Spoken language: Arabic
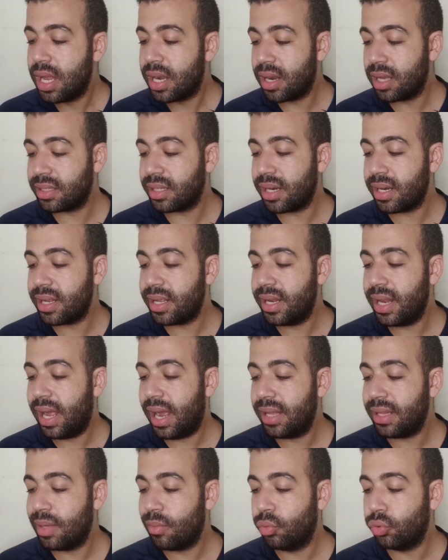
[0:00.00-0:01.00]
نظرا إلى
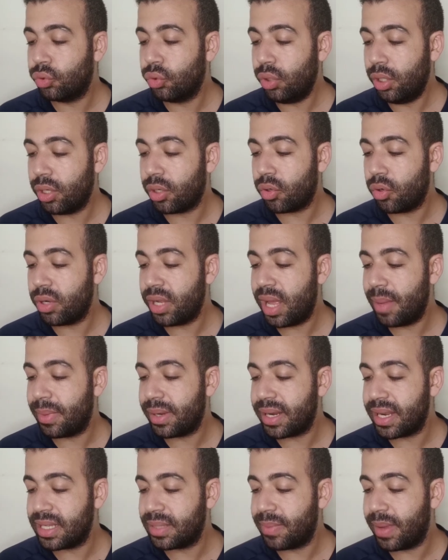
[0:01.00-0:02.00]
عدم وضوح الرؤية
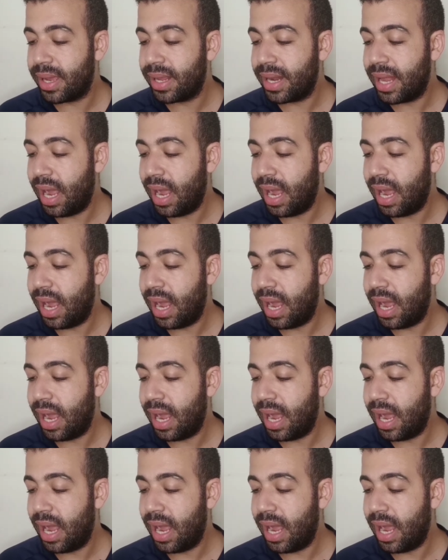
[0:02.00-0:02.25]
بالنسبة